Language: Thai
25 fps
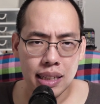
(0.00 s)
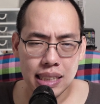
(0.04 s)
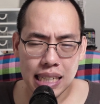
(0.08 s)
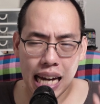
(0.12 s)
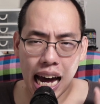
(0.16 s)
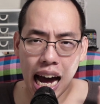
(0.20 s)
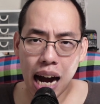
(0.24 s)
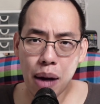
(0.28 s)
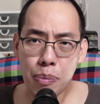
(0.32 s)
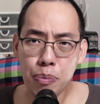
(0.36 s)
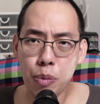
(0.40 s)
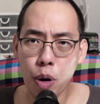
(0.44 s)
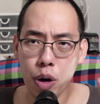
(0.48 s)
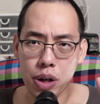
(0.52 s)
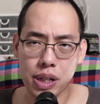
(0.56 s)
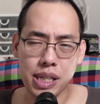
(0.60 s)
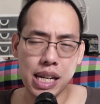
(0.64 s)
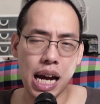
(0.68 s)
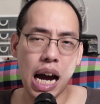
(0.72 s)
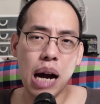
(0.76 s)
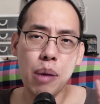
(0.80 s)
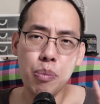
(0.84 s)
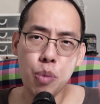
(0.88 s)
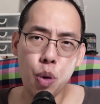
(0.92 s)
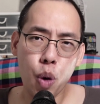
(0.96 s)
ทั้งหมด
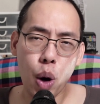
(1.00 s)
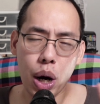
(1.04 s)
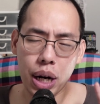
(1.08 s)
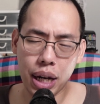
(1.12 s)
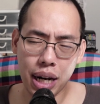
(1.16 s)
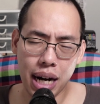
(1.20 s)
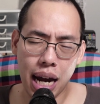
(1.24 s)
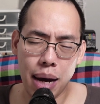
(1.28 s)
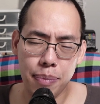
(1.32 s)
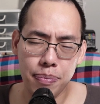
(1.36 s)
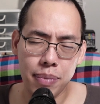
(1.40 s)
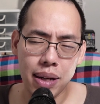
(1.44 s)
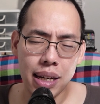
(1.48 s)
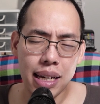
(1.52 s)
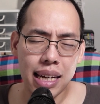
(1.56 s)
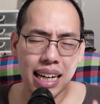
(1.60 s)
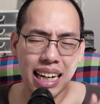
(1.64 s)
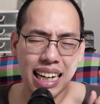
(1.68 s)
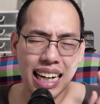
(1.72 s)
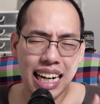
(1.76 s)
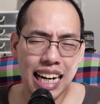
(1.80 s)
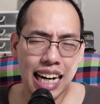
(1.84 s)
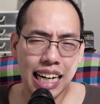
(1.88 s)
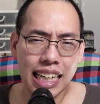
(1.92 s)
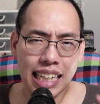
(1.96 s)
ทั้งมวลครับ
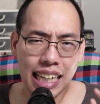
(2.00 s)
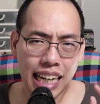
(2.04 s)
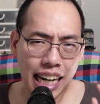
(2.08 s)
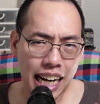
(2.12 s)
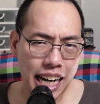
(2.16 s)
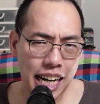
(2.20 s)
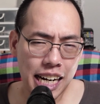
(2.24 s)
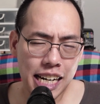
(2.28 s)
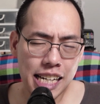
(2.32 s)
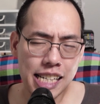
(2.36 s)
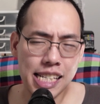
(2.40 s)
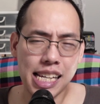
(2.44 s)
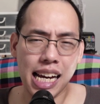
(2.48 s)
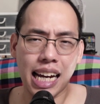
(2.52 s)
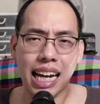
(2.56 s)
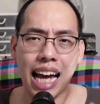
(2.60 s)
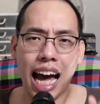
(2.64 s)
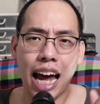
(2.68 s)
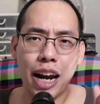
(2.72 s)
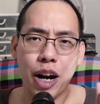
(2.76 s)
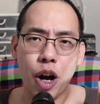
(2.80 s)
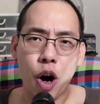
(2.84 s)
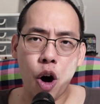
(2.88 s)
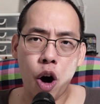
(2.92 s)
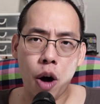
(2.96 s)
เกิดขึ้นจากกา
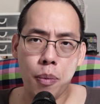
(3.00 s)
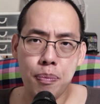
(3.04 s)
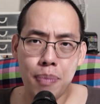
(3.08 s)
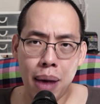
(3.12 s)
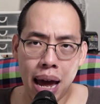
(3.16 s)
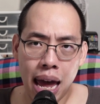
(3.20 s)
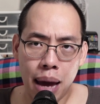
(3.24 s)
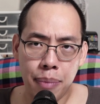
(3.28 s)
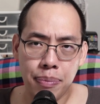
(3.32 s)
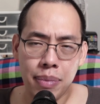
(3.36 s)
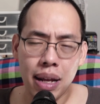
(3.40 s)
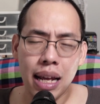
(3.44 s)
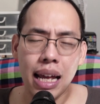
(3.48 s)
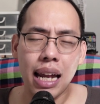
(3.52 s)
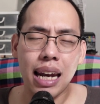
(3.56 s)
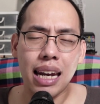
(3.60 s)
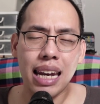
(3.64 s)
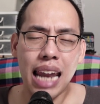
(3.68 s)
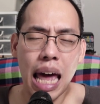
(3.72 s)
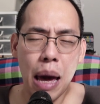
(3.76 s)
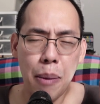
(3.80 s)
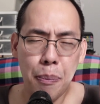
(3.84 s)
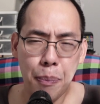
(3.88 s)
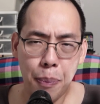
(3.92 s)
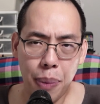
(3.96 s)
รออกแบบ
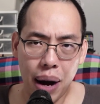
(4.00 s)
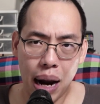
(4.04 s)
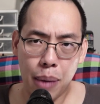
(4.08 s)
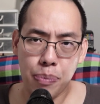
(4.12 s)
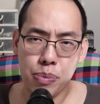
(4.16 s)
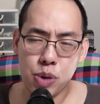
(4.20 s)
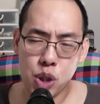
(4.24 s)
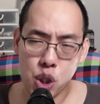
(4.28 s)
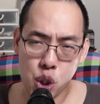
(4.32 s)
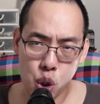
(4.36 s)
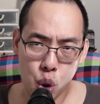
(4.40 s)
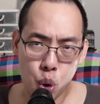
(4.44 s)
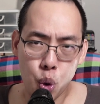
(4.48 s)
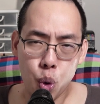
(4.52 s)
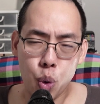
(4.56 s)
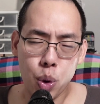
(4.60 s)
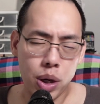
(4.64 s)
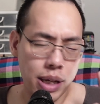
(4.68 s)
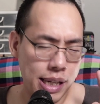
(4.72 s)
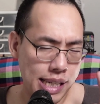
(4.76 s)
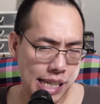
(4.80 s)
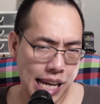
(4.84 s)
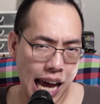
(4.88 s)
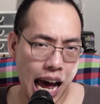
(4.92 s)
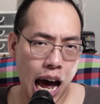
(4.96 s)
และปรับจูน
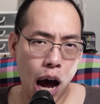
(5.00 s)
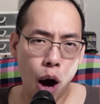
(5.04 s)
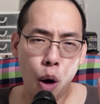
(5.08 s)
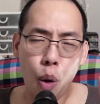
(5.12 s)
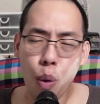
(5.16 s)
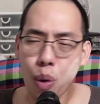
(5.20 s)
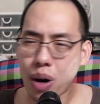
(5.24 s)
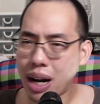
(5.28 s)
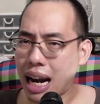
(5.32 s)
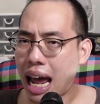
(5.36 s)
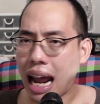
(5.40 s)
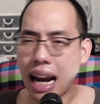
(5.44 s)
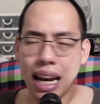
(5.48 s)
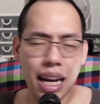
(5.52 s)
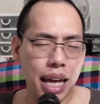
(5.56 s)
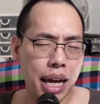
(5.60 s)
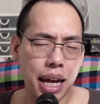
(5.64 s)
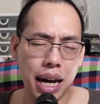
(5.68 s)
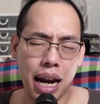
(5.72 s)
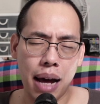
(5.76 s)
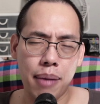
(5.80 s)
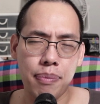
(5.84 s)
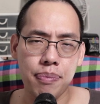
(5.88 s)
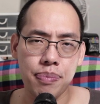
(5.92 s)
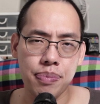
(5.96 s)
เท่านั้นเลยค
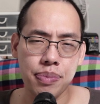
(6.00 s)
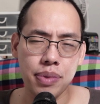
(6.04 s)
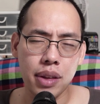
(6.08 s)
รับ